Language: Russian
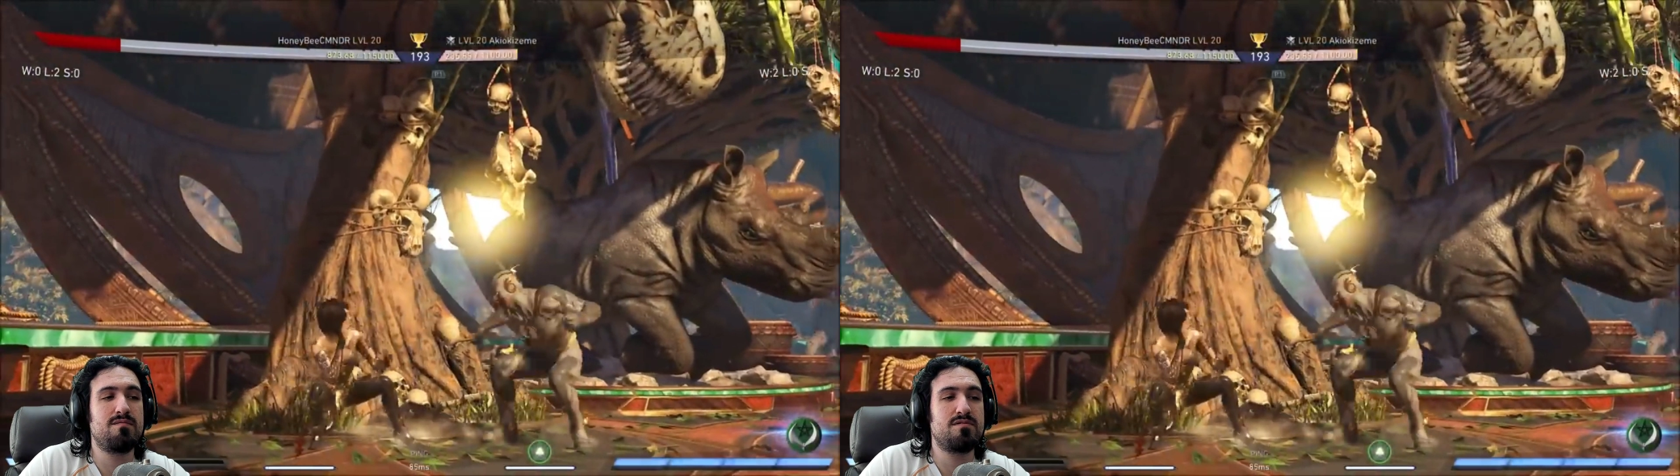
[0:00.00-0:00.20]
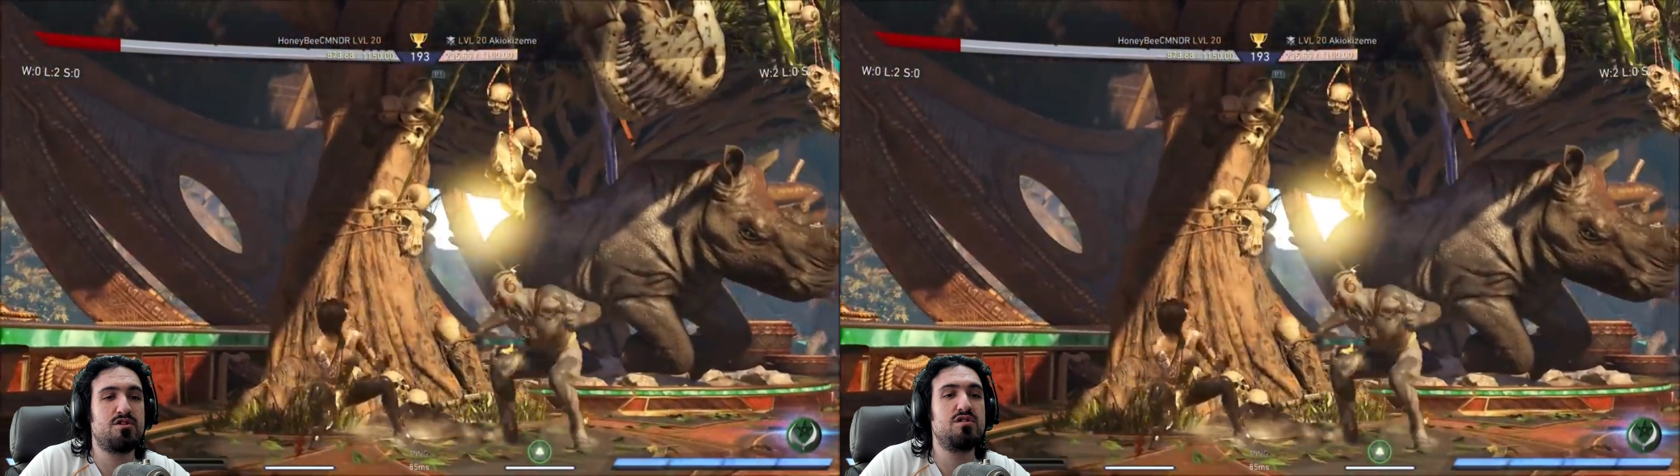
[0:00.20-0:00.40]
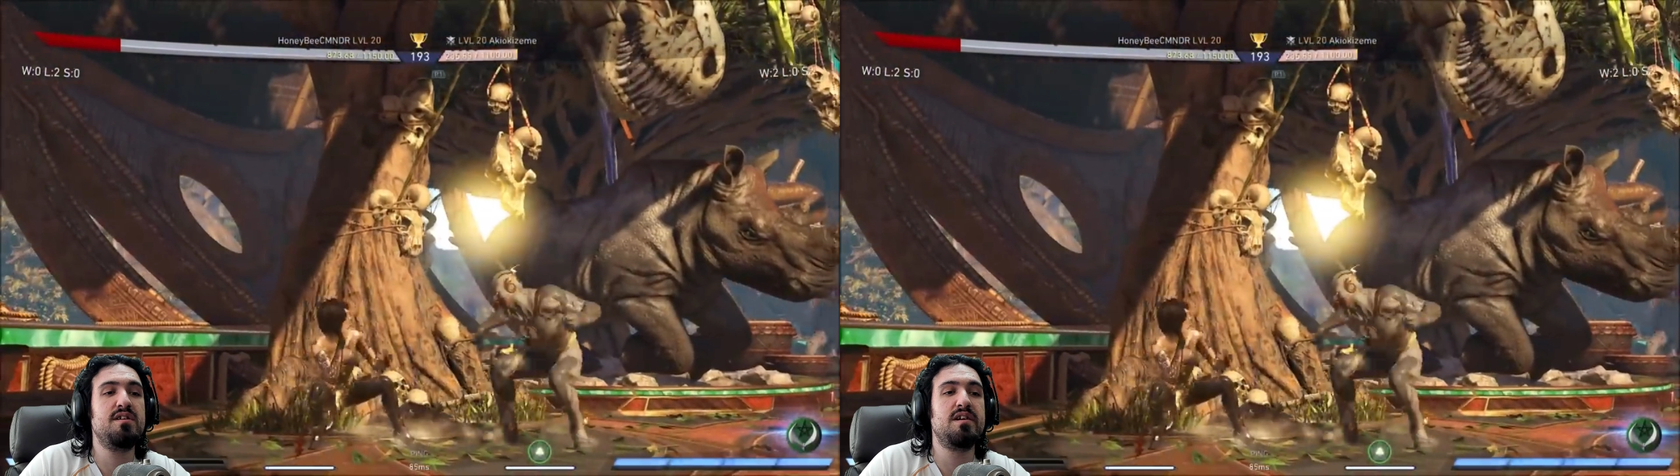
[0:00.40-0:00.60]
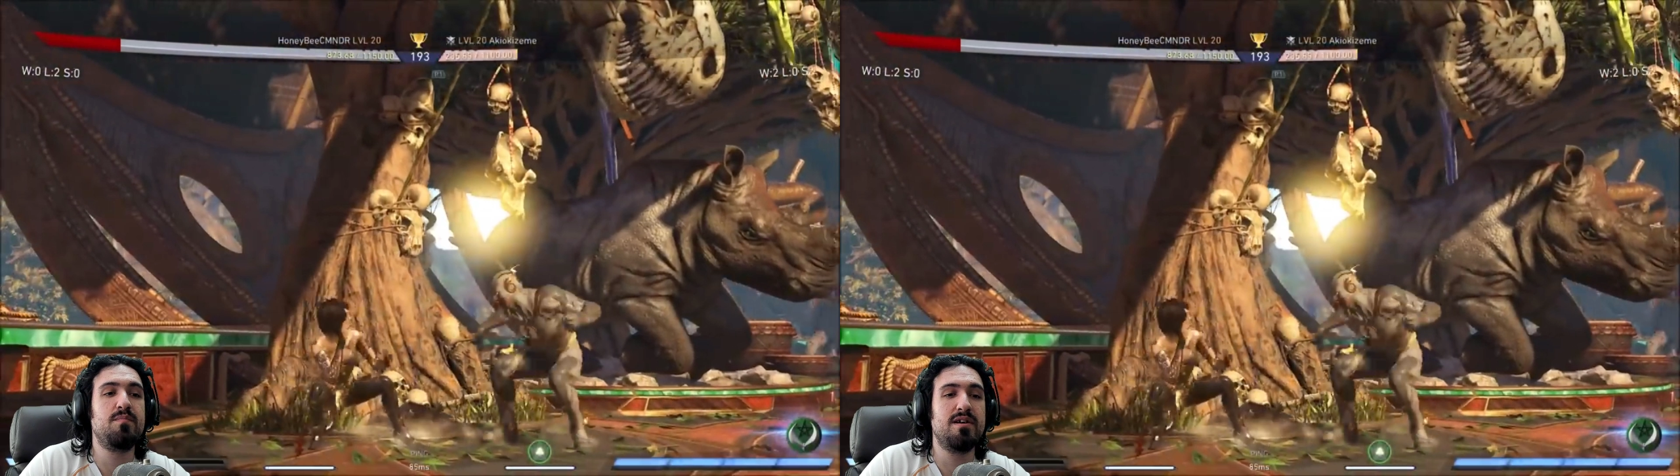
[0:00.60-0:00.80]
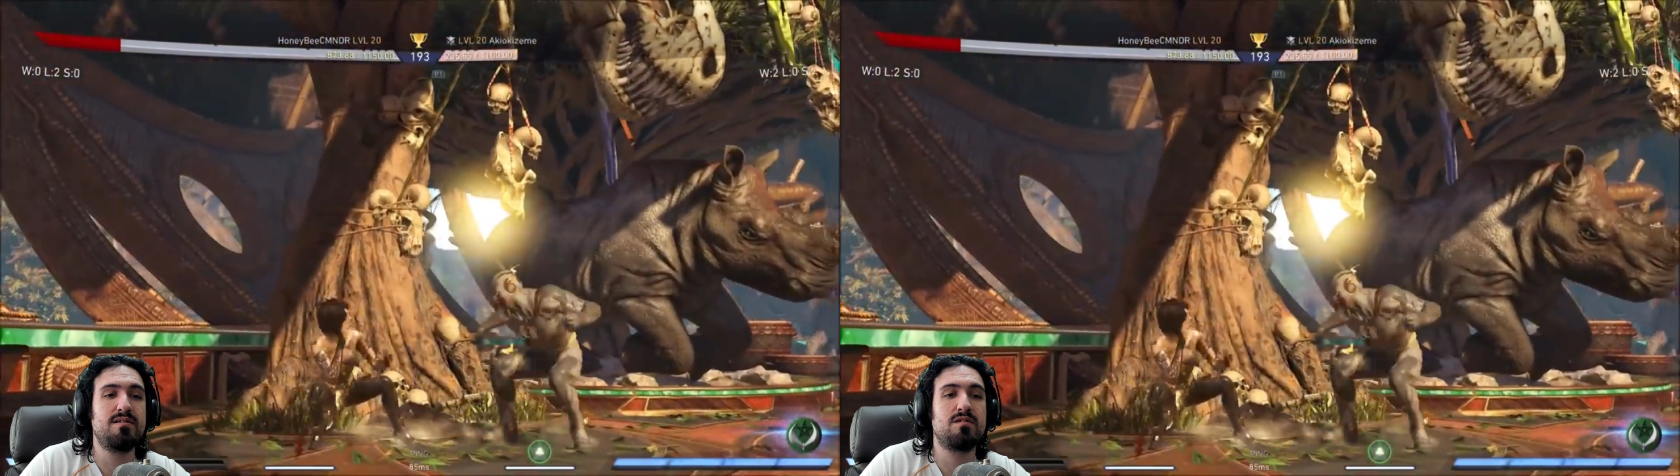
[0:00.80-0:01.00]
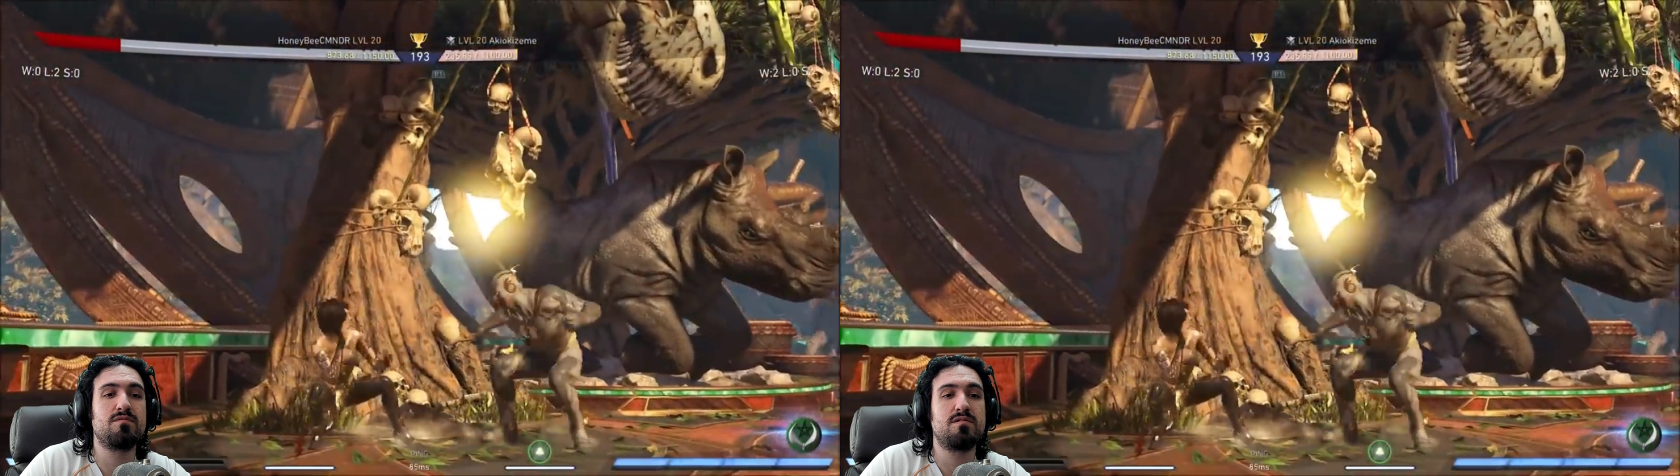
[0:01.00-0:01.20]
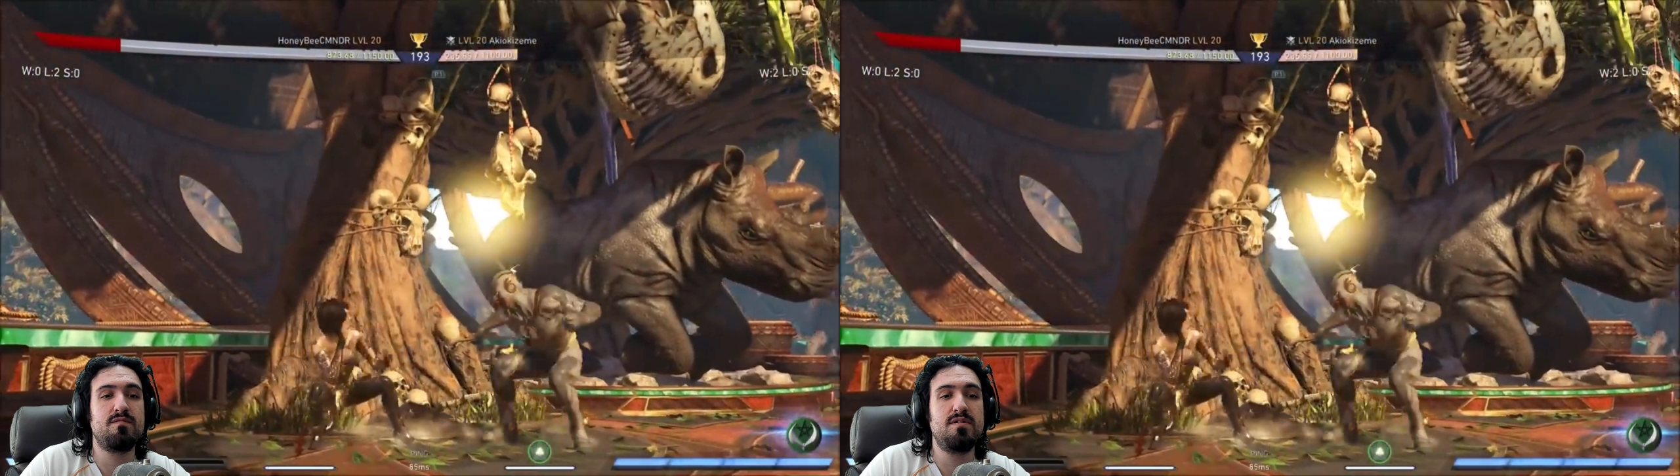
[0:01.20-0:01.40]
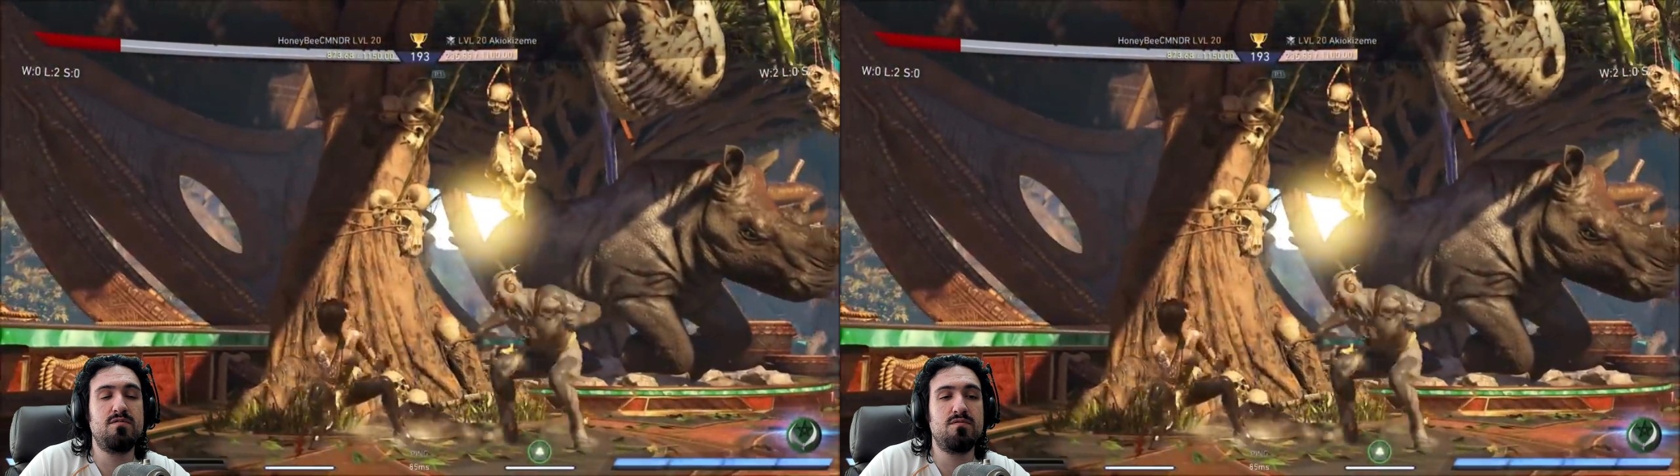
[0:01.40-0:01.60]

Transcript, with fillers: вот 4 метра, вот видите,